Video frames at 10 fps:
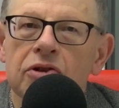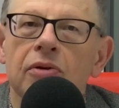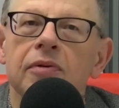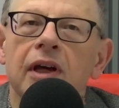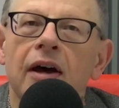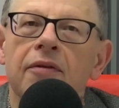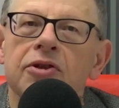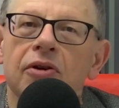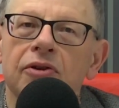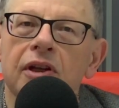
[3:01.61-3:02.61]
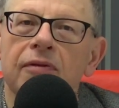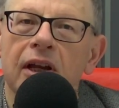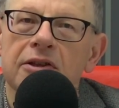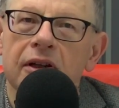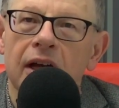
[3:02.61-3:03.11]
się na wschodniej
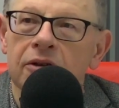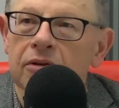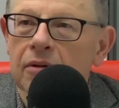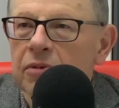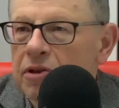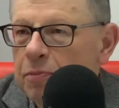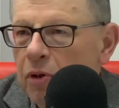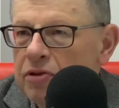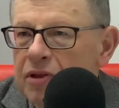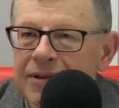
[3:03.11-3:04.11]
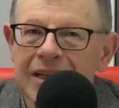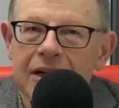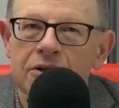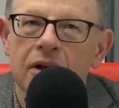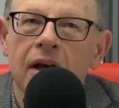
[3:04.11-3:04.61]
flance NATO, bez Polski w
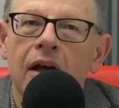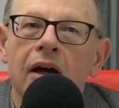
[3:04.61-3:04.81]
zasadzie